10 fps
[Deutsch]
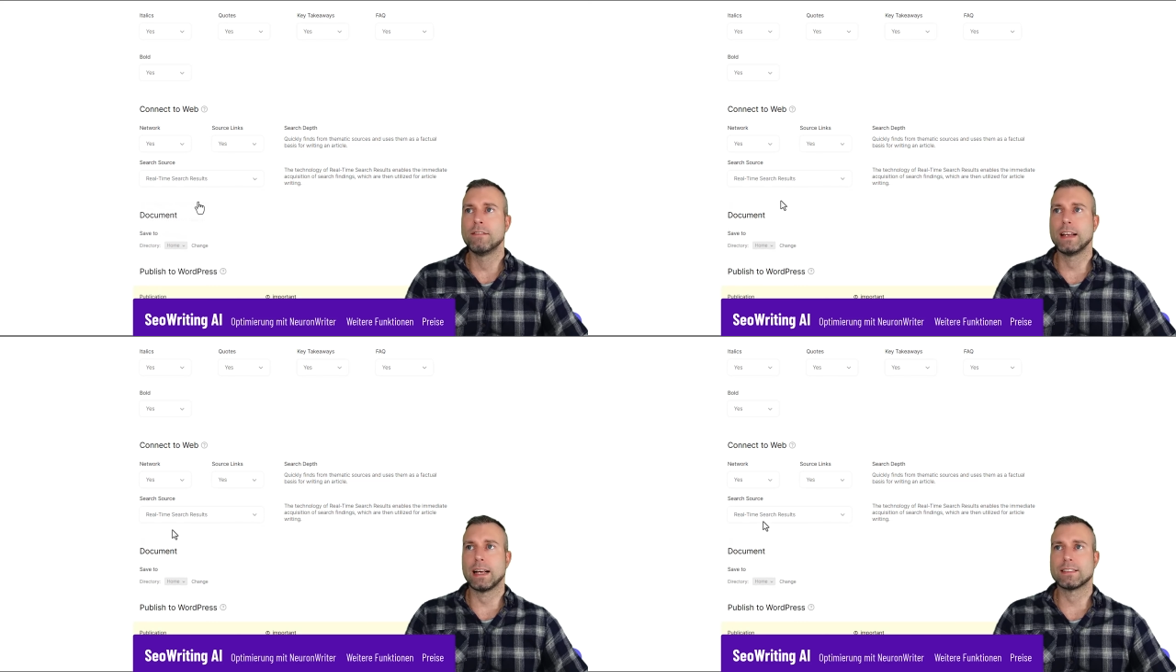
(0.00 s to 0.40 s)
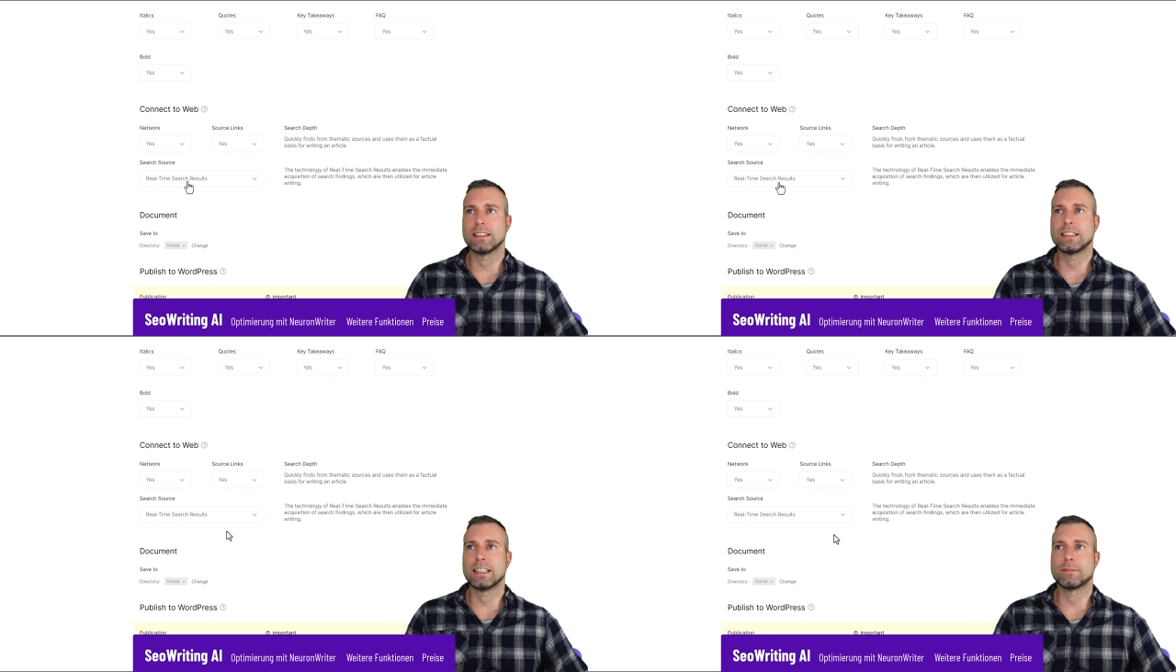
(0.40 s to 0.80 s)
Wir lassen
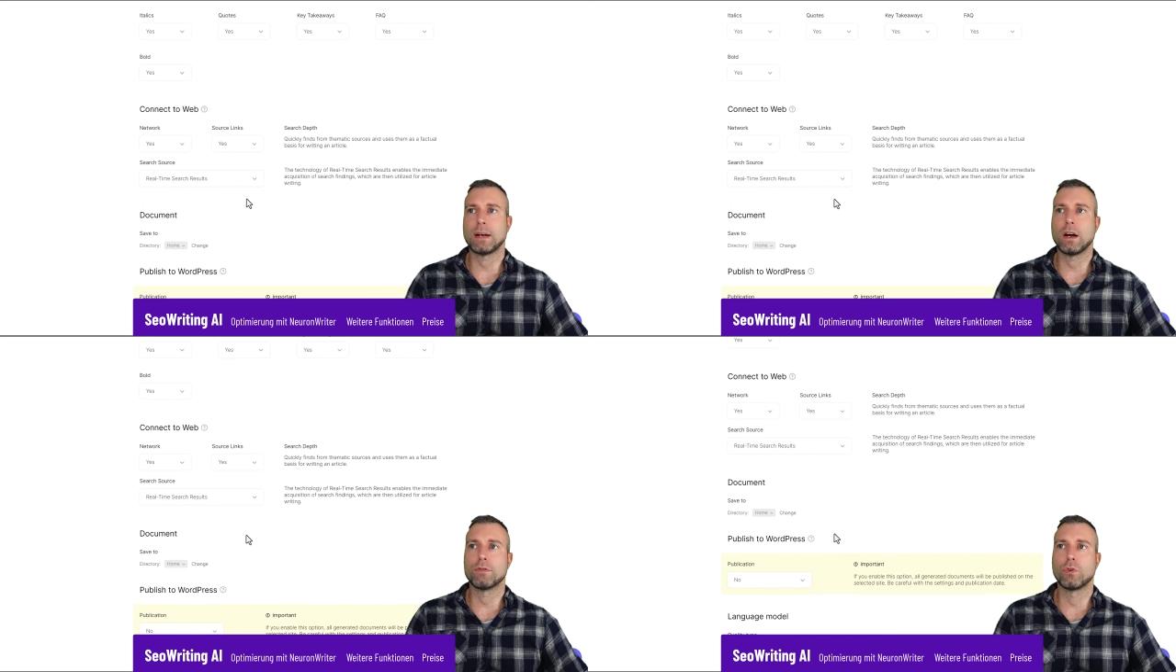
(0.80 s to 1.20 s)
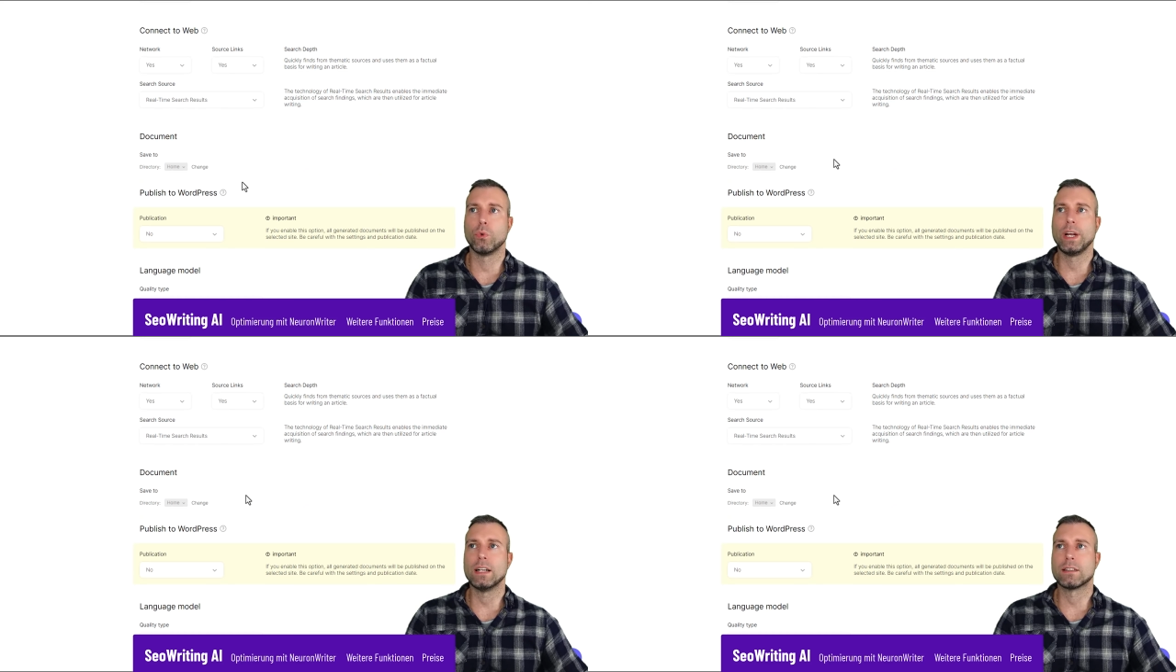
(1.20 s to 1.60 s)
es jetzt mal auf
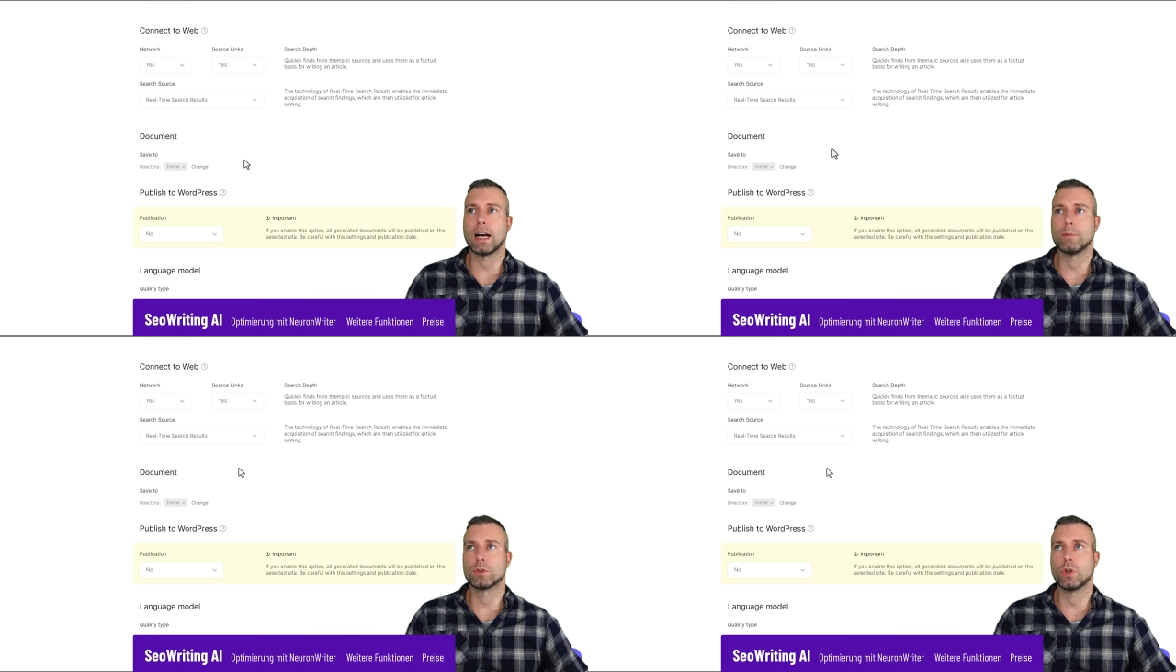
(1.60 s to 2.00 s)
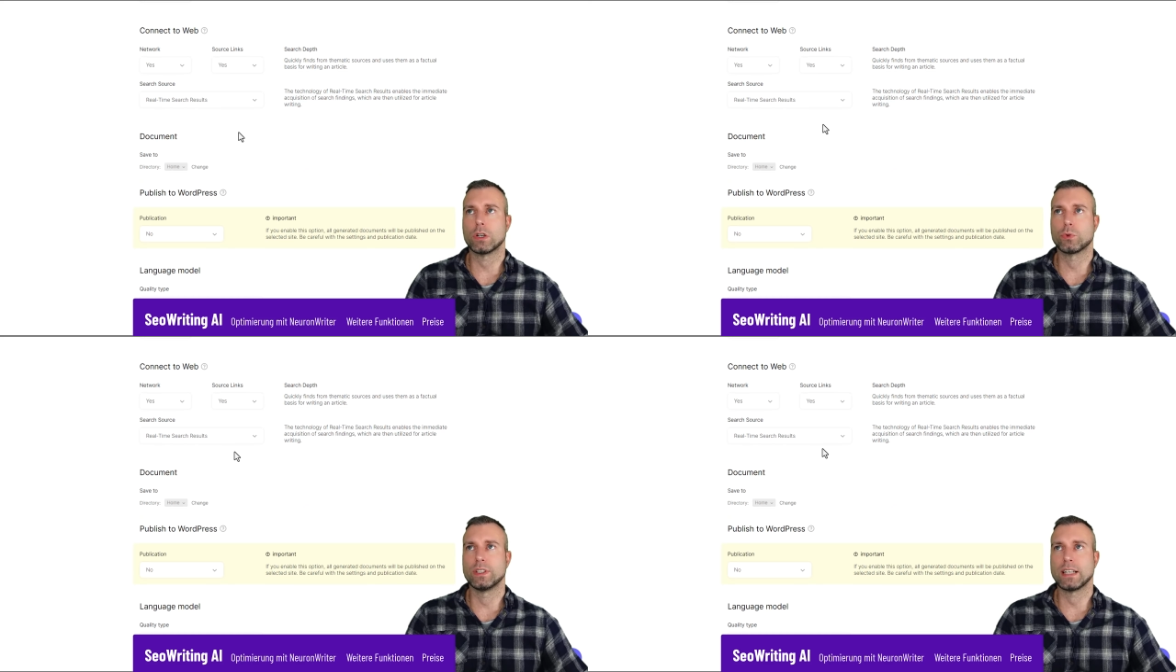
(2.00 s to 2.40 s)
Real-Time
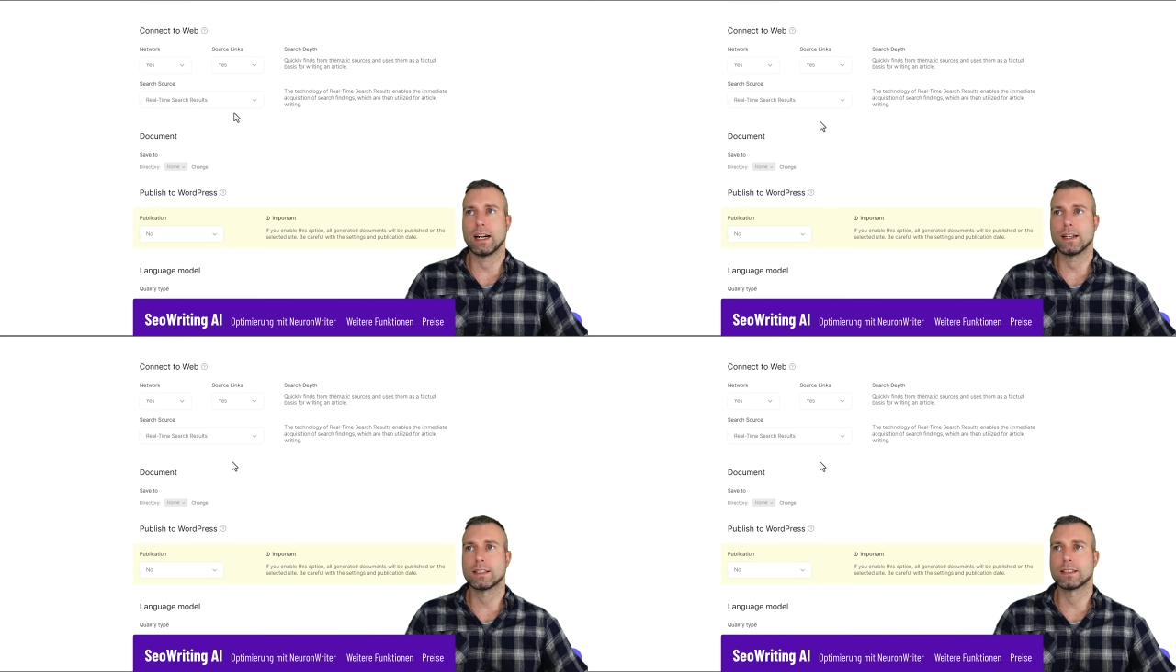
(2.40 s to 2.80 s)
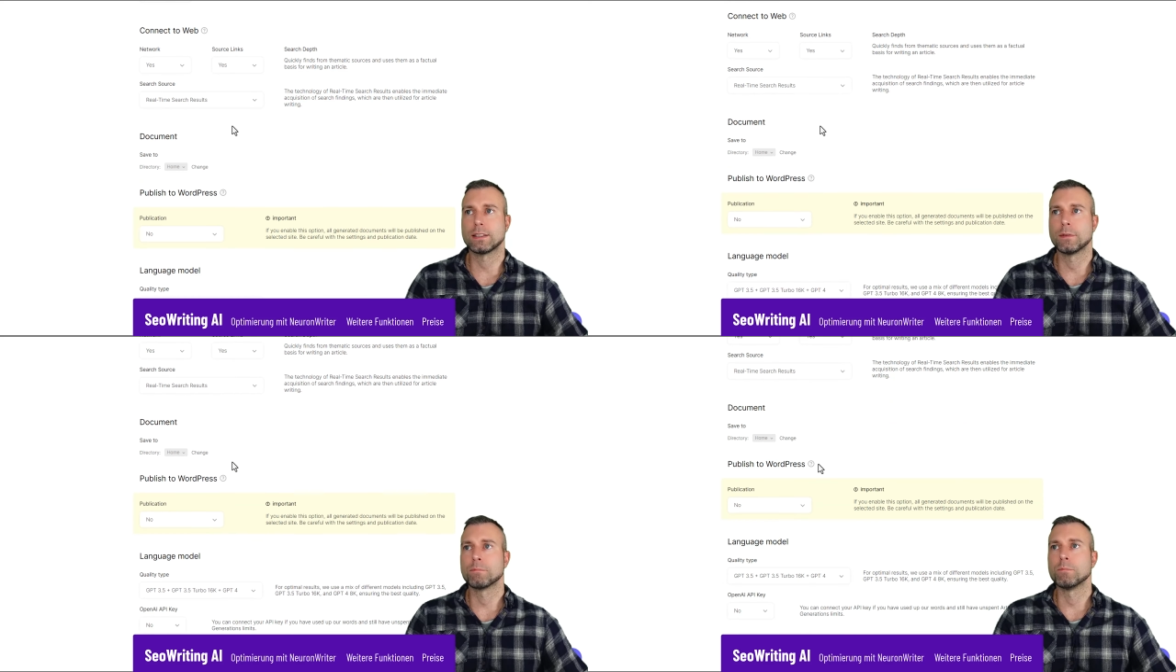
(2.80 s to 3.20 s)
Search
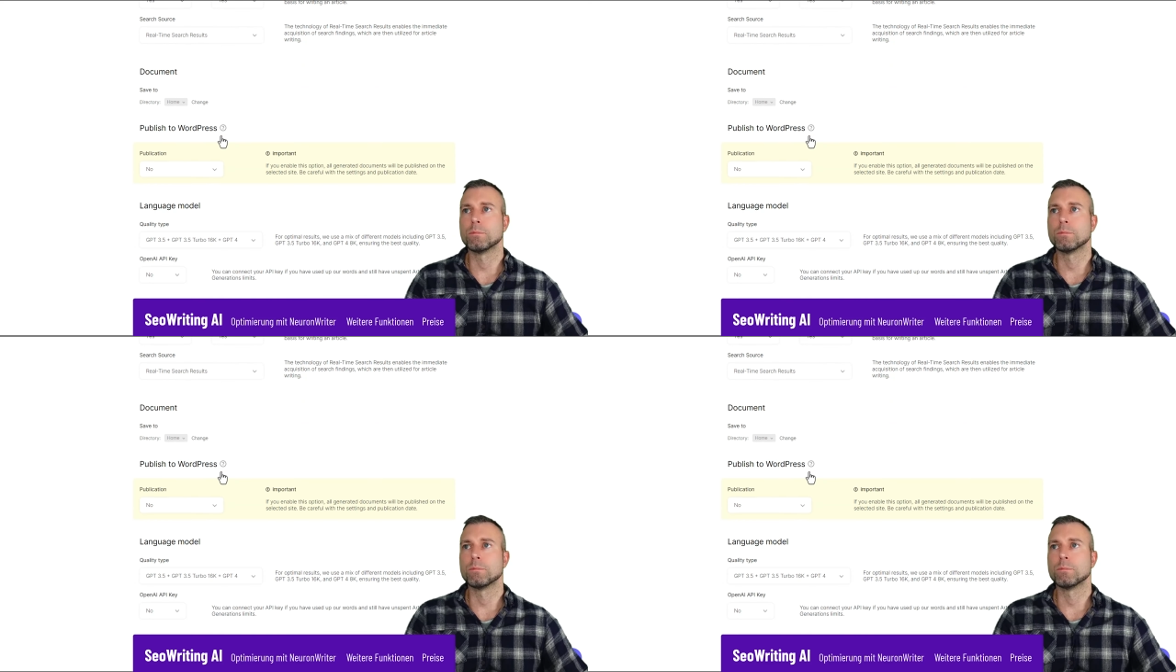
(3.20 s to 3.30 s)
Results